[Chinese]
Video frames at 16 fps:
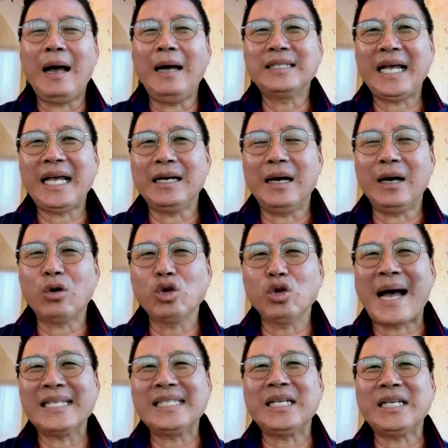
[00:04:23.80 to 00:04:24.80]
呃，
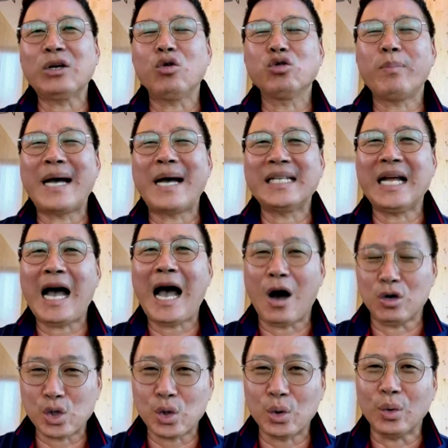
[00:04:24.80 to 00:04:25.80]
这个空中巴士，有
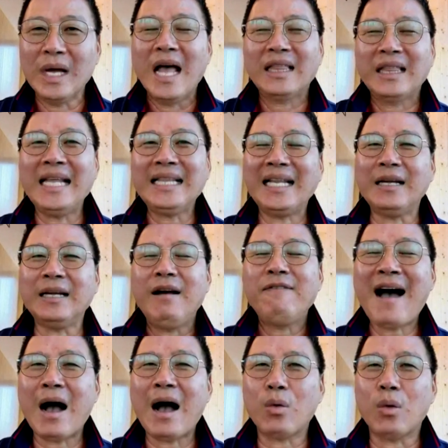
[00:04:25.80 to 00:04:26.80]
空中巴士的好
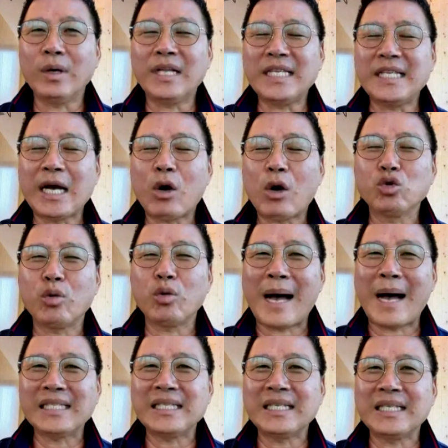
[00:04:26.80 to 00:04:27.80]
处，当然它
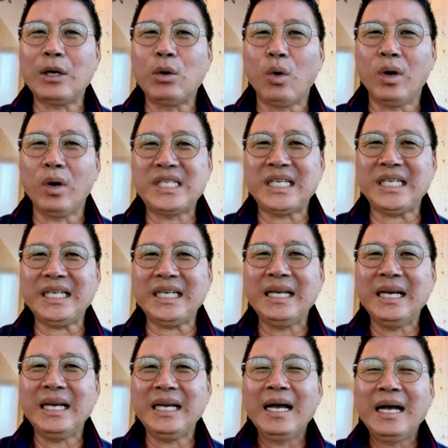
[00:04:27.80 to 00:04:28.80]
的法国的这个
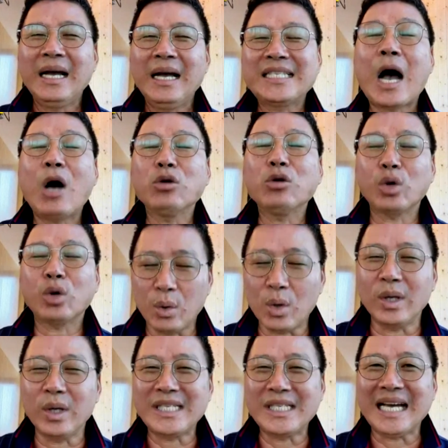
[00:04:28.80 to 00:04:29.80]
空中巴士的逻
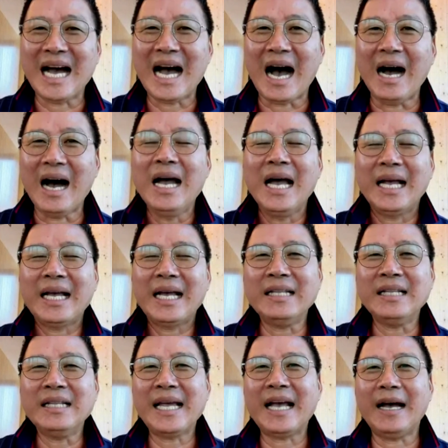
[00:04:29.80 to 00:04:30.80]
辑操作的
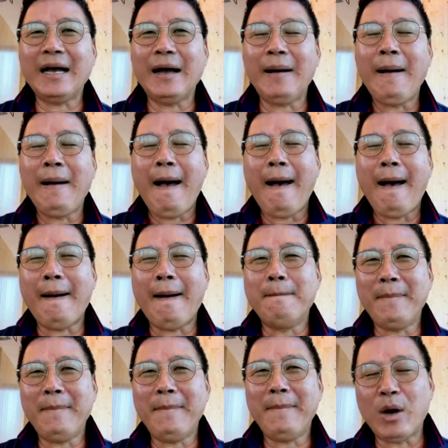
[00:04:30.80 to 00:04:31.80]
逻辑哈，跟
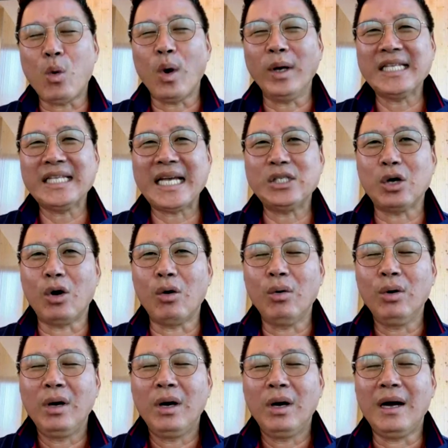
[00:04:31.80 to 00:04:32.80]
这个呃
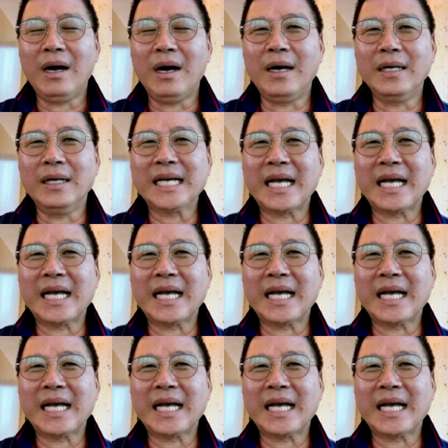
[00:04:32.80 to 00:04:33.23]
美国的这